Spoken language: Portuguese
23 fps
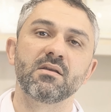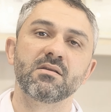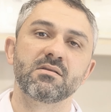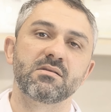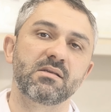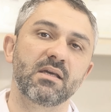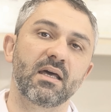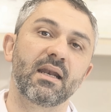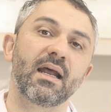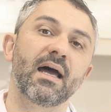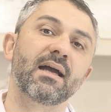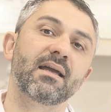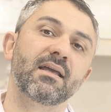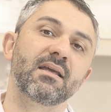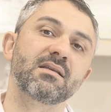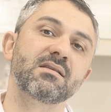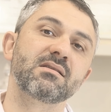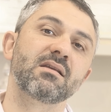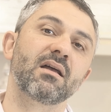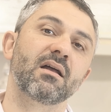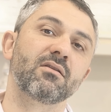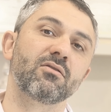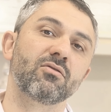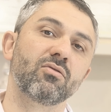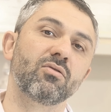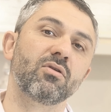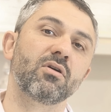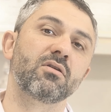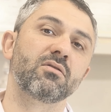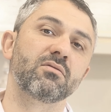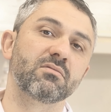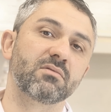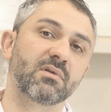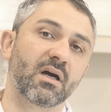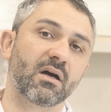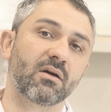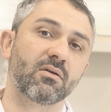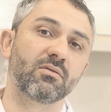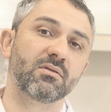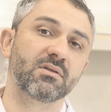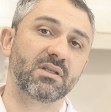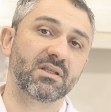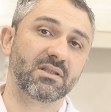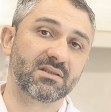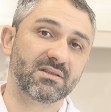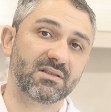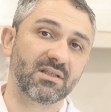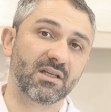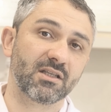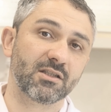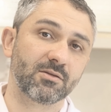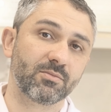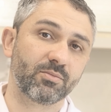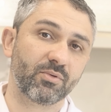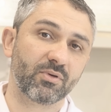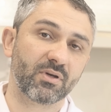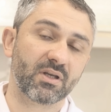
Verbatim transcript: Será que essa dor não está acontecendo